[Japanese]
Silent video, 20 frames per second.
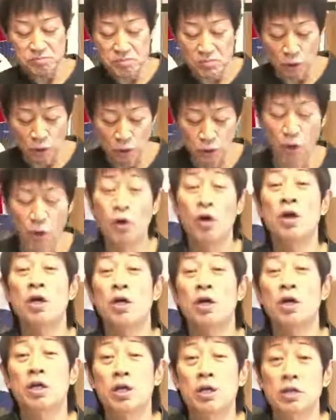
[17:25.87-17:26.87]
この、
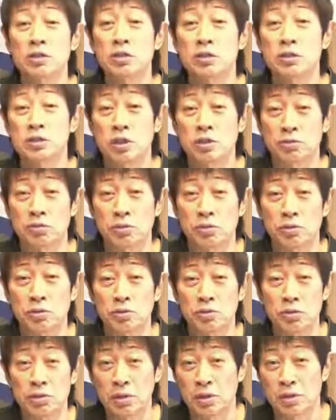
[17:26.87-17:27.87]
先ほど、
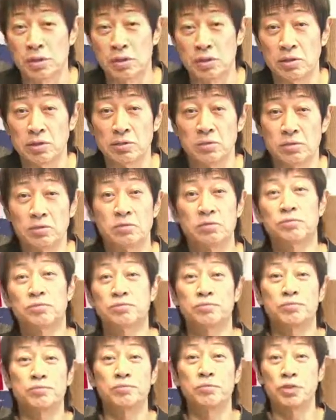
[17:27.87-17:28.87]

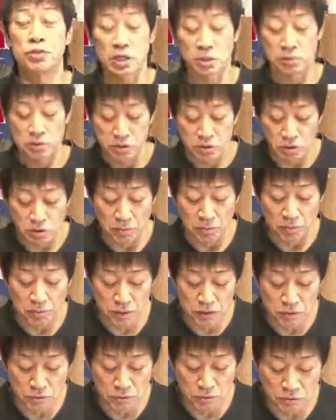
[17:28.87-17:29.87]
えー、申し上げましたけど、
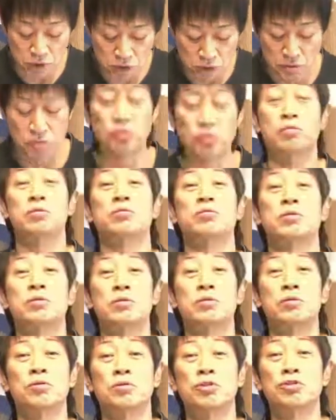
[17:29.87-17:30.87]
ベストキッド、
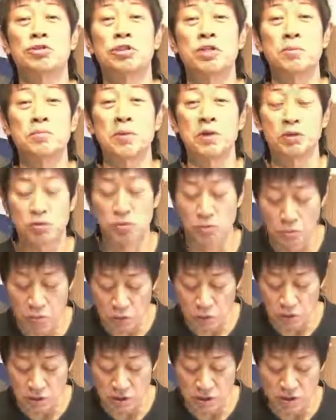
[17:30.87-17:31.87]
乗りゆきパッド
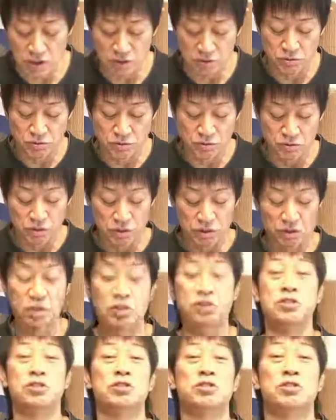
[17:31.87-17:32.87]
森田さんという日系
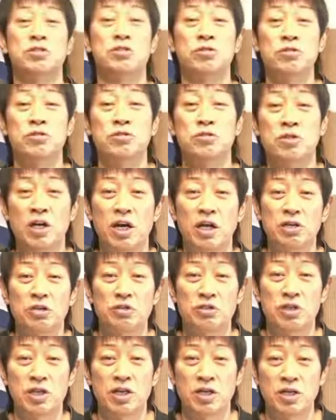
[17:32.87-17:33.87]
人の俳優
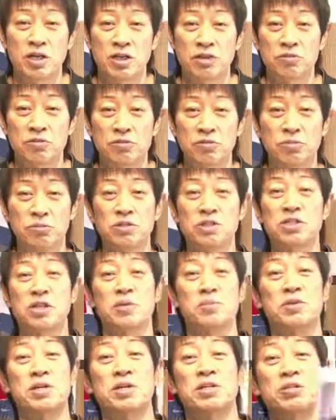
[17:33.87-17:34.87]
さんが、このミスター
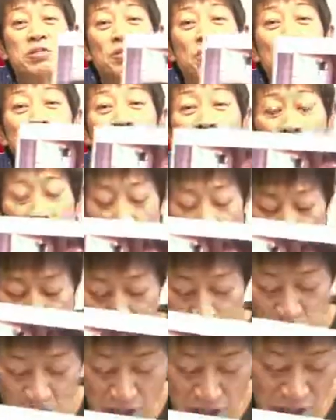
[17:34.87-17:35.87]
宮城を演じ
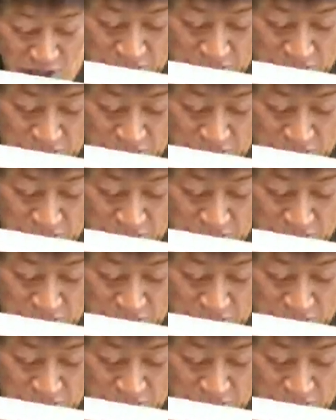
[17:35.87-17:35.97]
て、